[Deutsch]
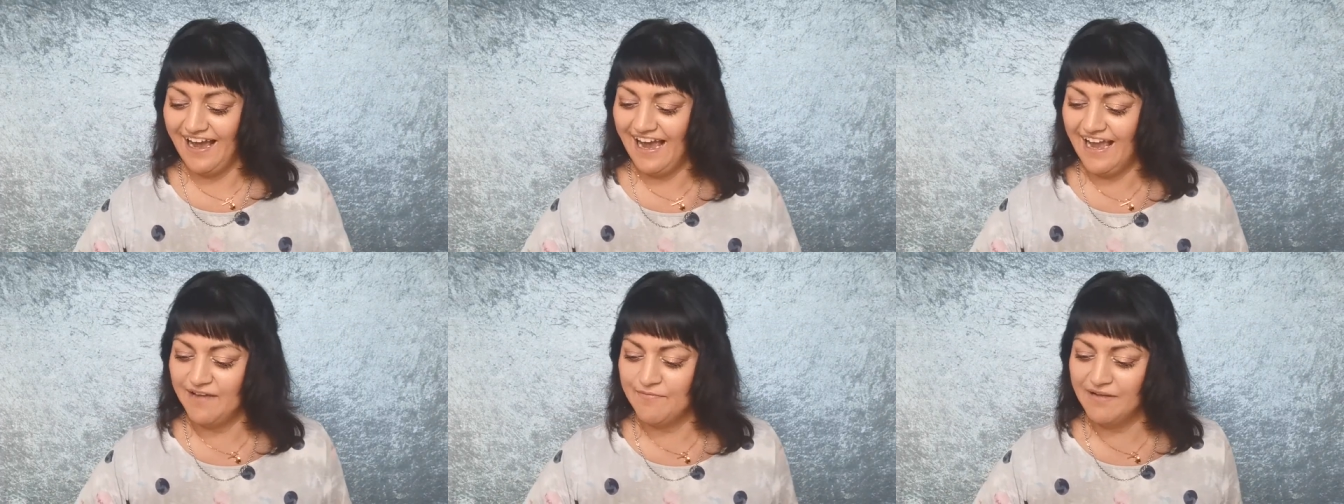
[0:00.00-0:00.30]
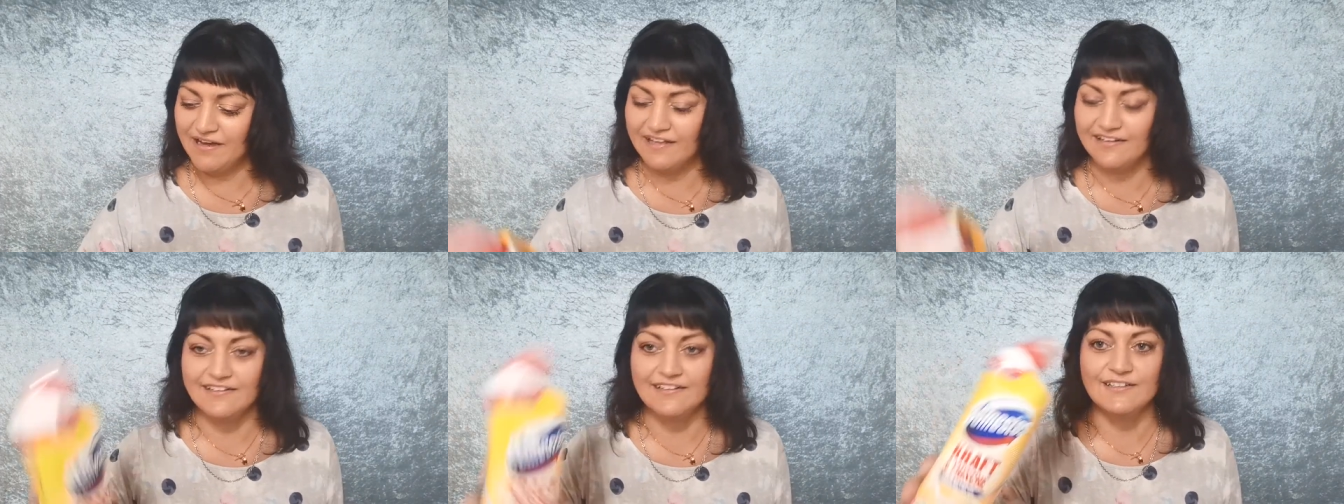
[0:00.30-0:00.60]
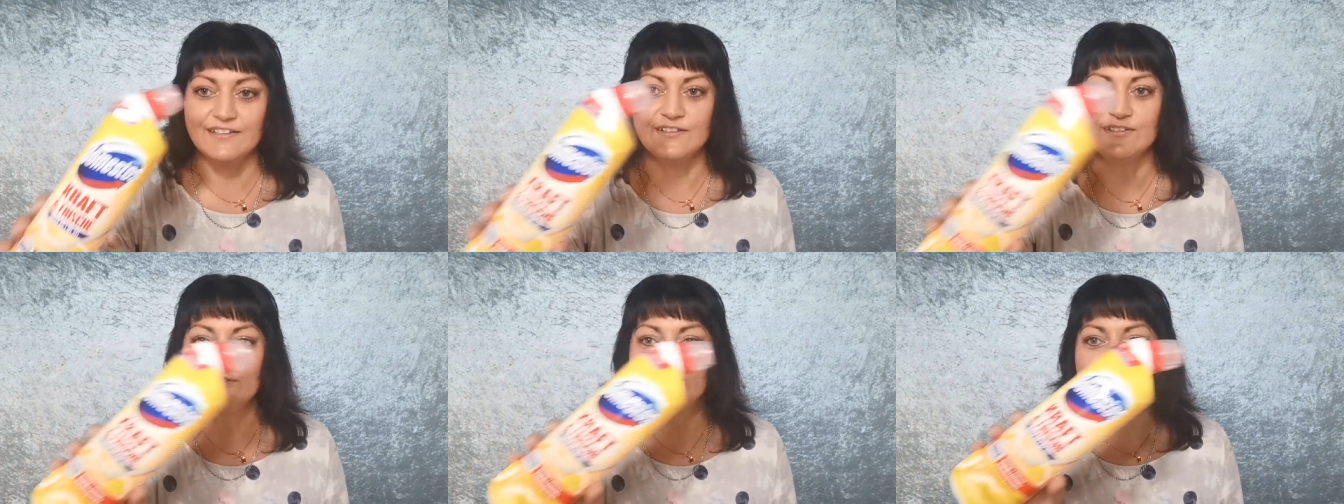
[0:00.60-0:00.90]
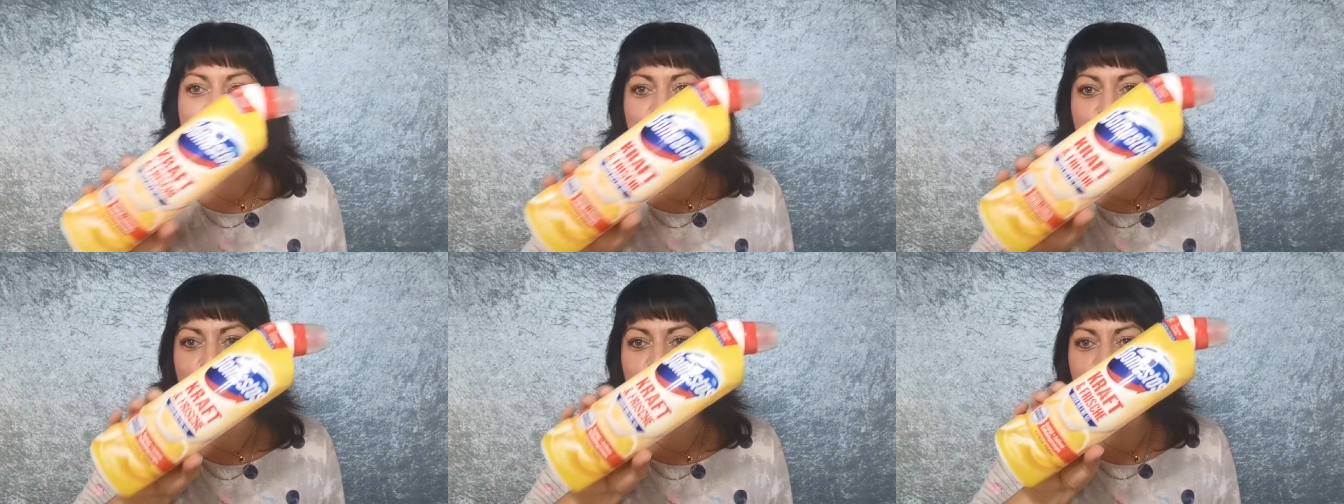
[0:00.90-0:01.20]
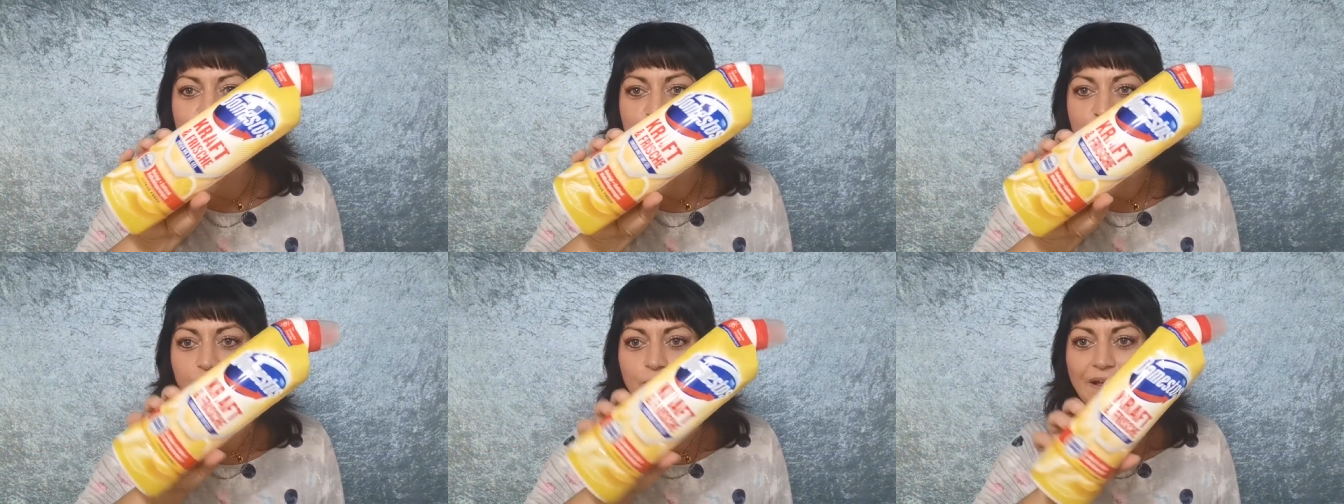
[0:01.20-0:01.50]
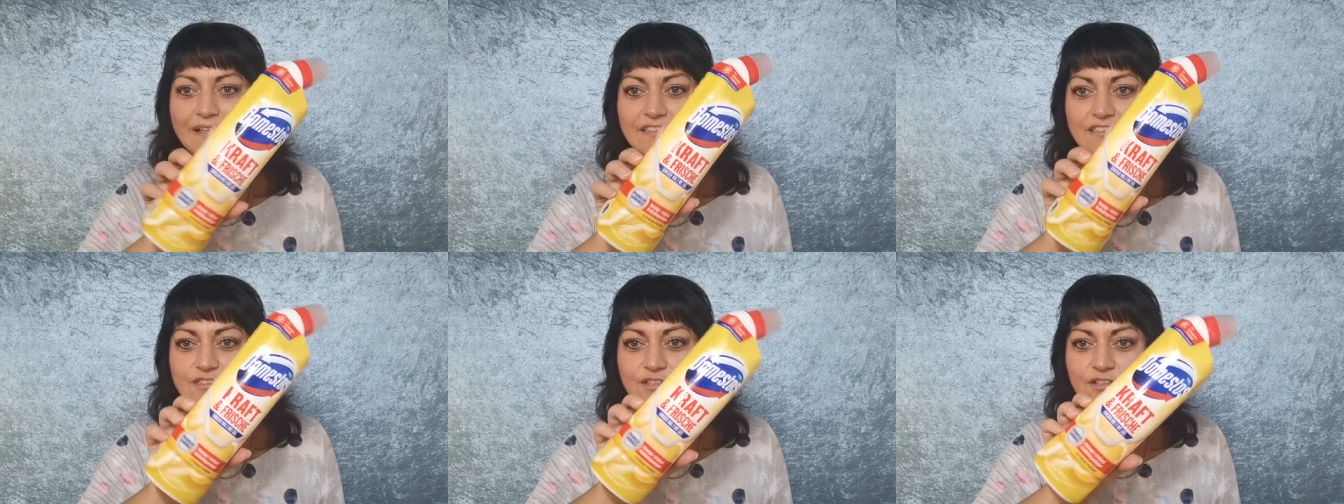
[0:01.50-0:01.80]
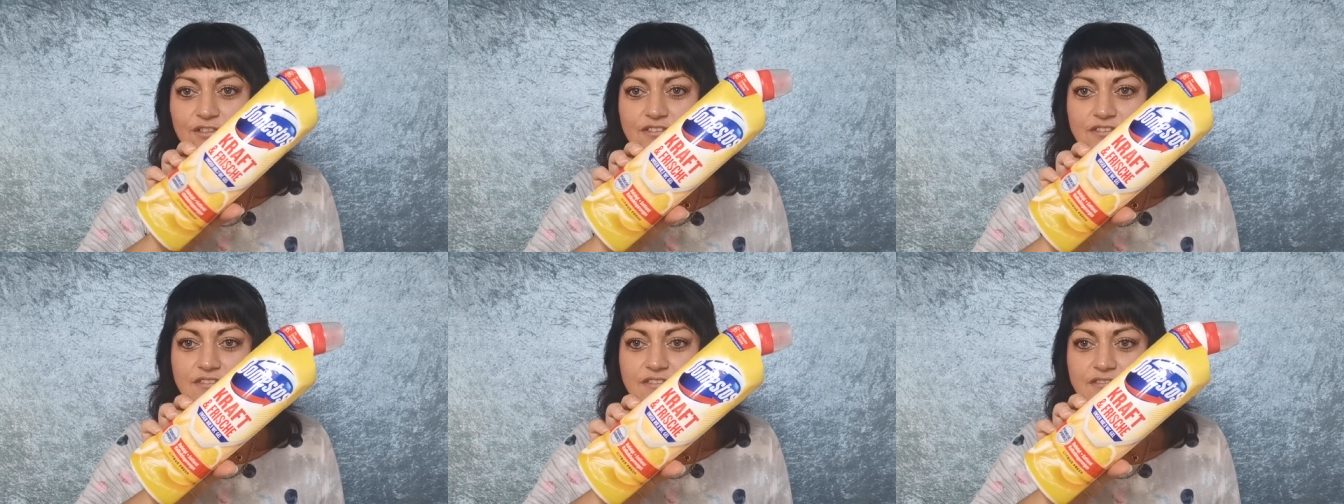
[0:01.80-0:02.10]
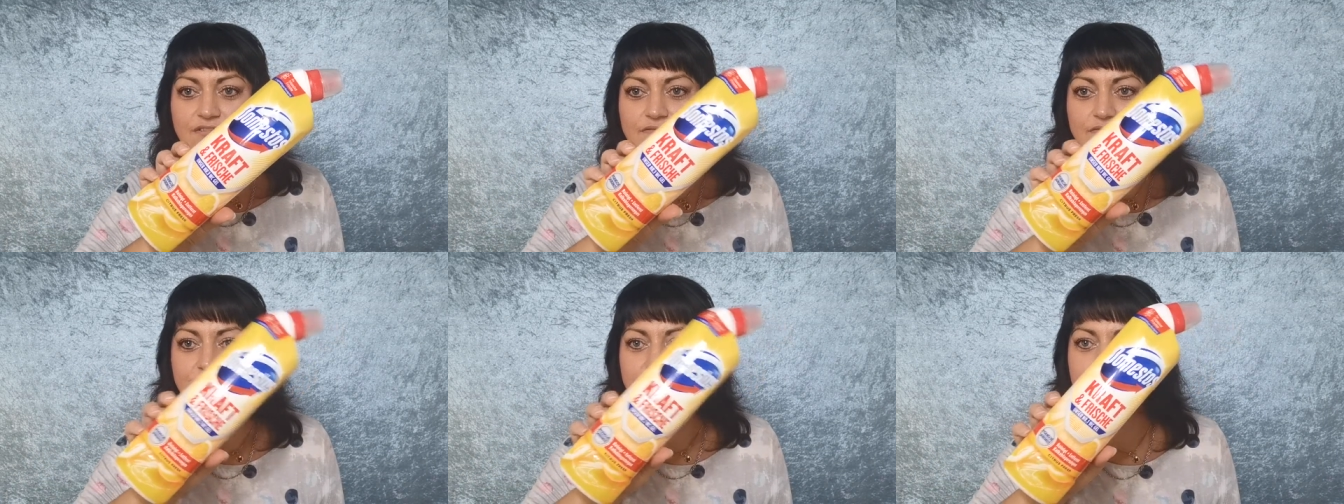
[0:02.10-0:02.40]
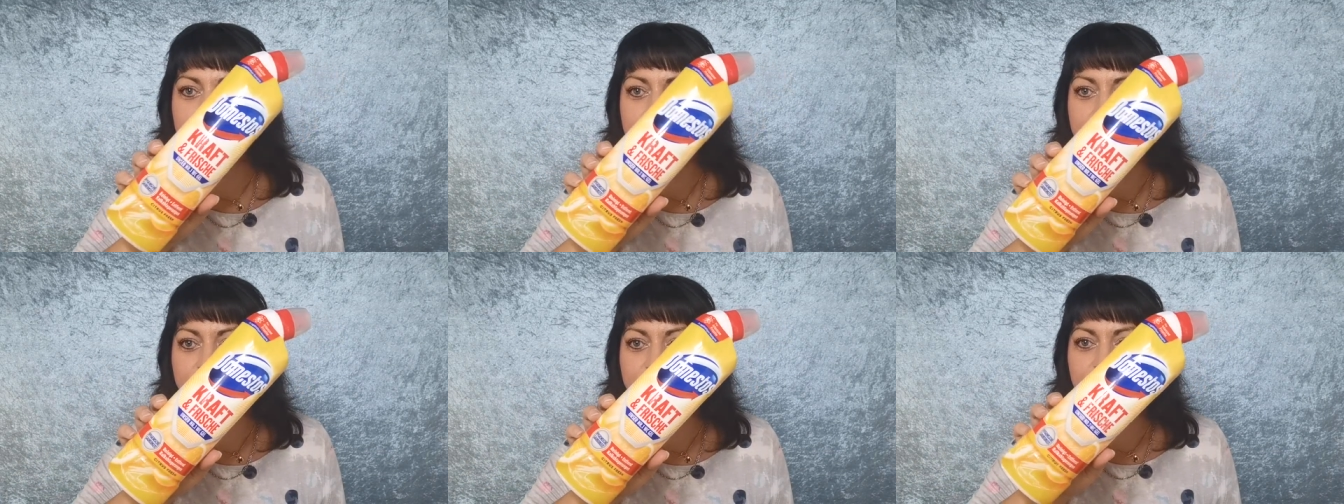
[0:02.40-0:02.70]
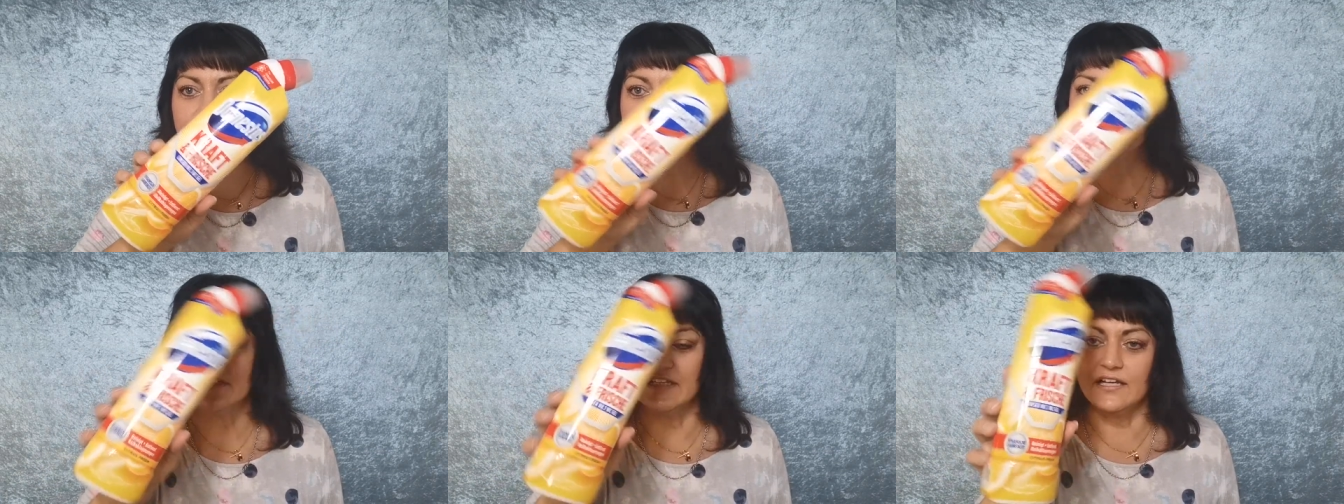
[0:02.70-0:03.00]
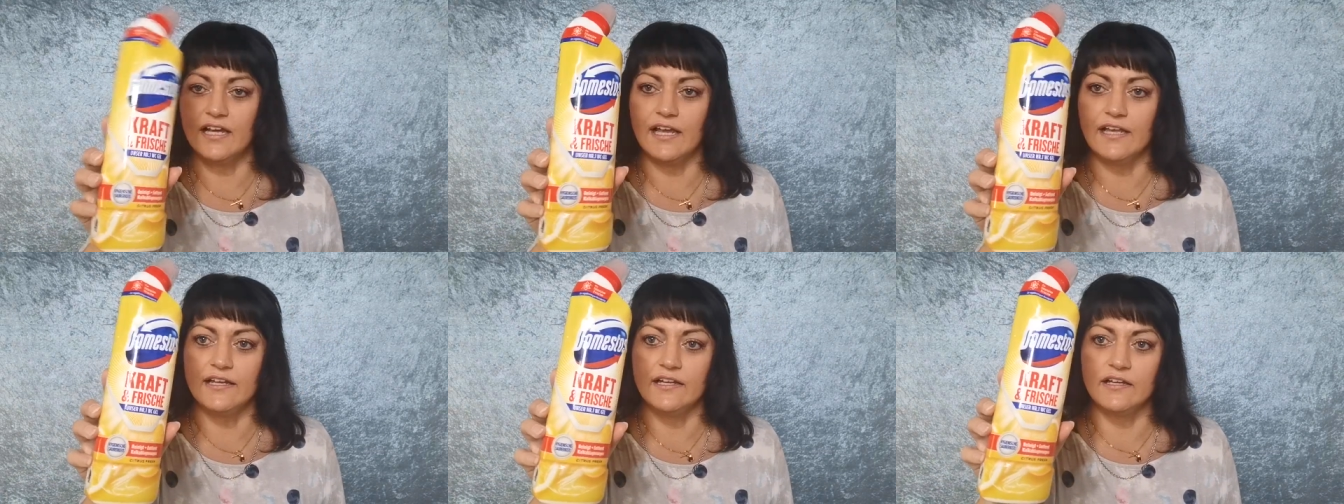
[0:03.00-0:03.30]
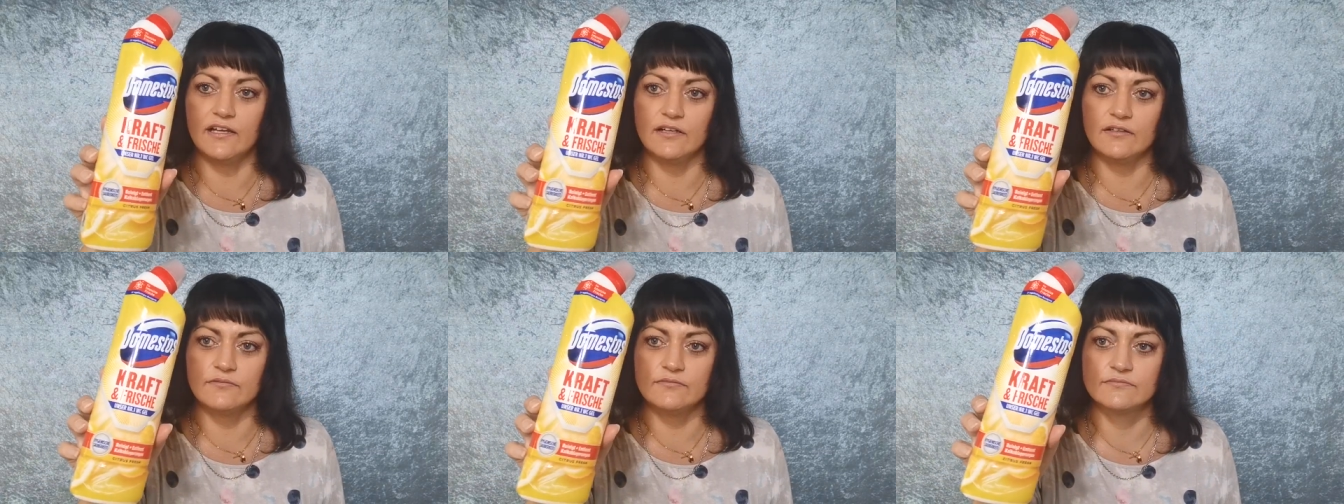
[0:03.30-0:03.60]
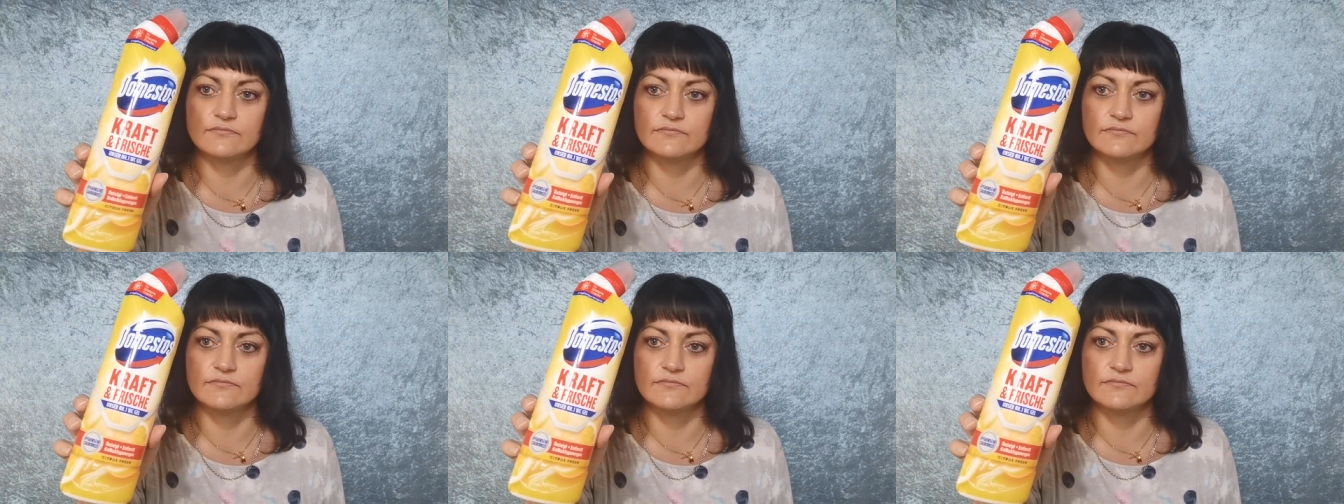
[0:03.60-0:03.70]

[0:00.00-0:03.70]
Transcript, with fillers: Einmal Domestos, WC-Reiniger.